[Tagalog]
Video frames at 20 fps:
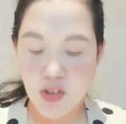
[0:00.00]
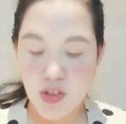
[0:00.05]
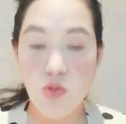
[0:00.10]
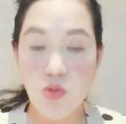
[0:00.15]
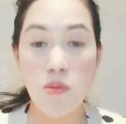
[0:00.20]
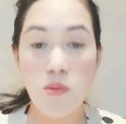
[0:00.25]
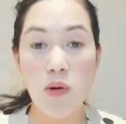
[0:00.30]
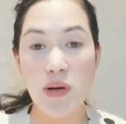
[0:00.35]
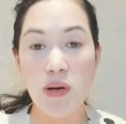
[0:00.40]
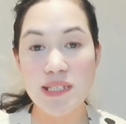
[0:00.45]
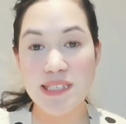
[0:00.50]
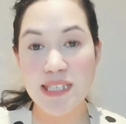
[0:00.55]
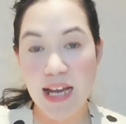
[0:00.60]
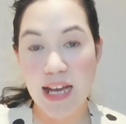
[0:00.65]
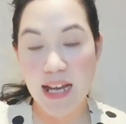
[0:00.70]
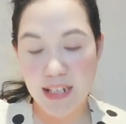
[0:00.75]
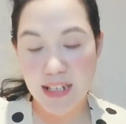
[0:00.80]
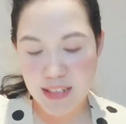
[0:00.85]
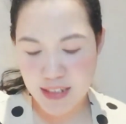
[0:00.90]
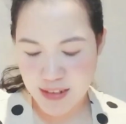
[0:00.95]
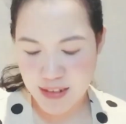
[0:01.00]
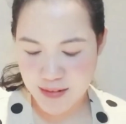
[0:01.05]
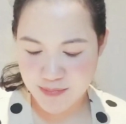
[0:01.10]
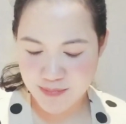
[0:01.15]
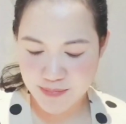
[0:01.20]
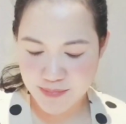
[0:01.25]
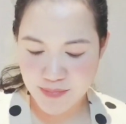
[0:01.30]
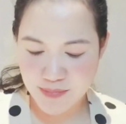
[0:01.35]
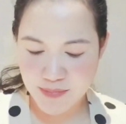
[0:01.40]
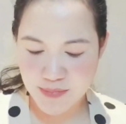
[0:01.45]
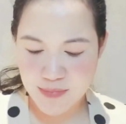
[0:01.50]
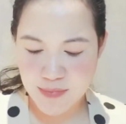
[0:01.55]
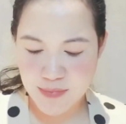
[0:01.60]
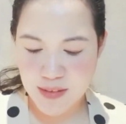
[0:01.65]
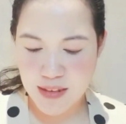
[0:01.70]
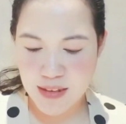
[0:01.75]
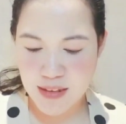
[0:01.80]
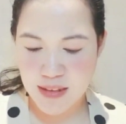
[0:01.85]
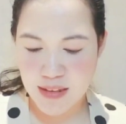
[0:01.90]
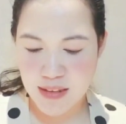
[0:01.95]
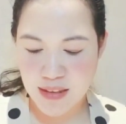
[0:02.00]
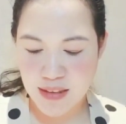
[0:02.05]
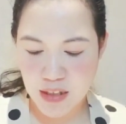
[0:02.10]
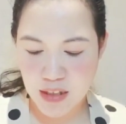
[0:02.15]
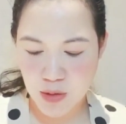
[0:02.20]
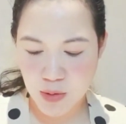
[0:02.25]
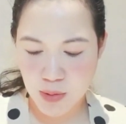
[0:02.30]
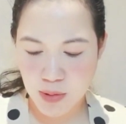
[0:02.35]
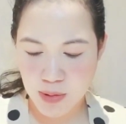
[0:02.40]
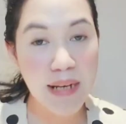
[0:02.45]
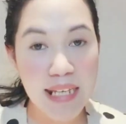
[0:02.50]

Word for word: gumawa sa akin dito.